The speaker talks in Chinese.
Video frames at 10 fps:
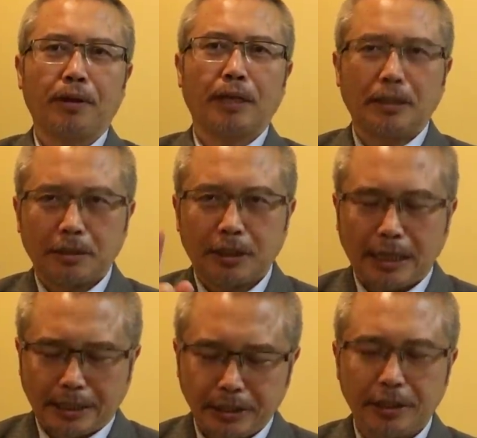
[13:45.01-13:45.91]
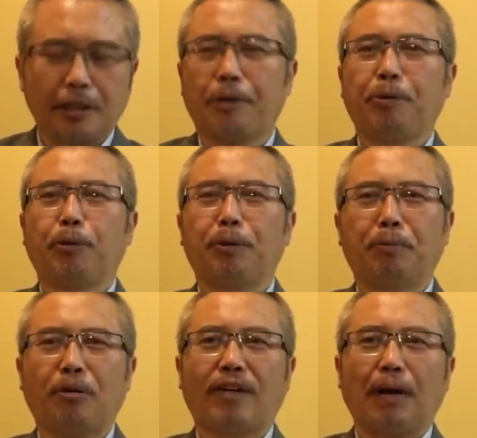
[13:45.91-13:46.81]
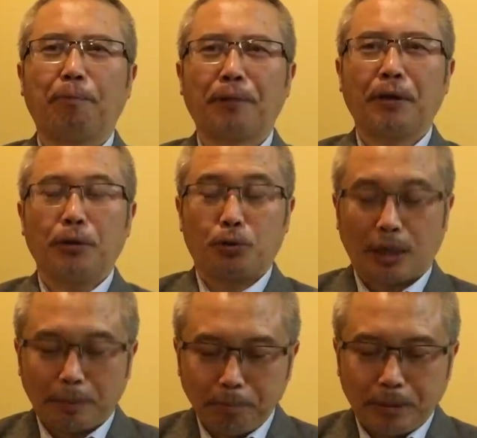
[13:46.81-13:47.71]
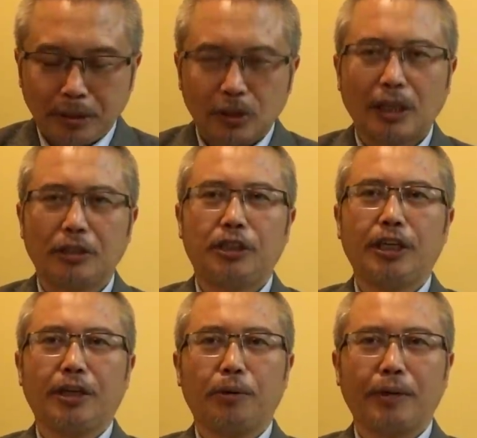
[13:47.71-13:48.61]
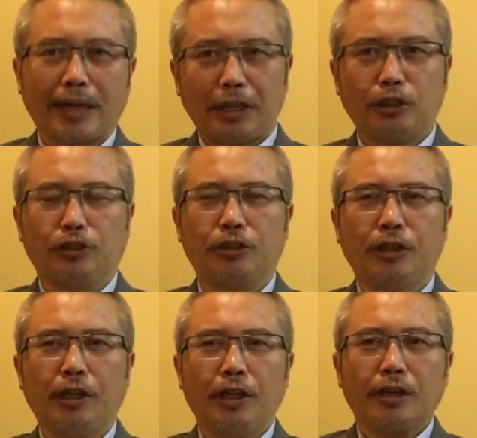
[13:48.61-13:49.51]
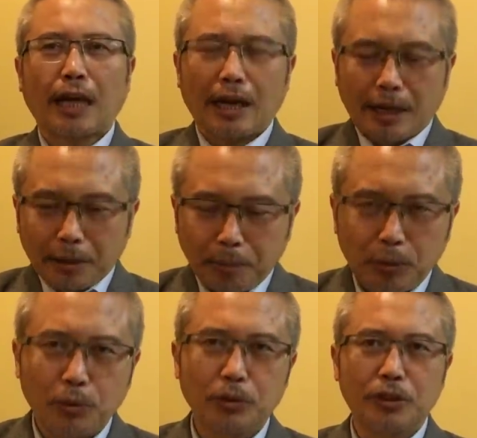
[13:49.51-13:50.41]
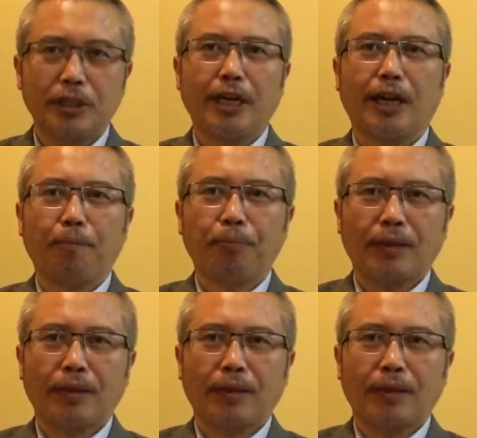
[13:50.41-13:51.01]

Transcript: 那就是颜色革命会爆发，全民上街会开始，大量的民众失业了。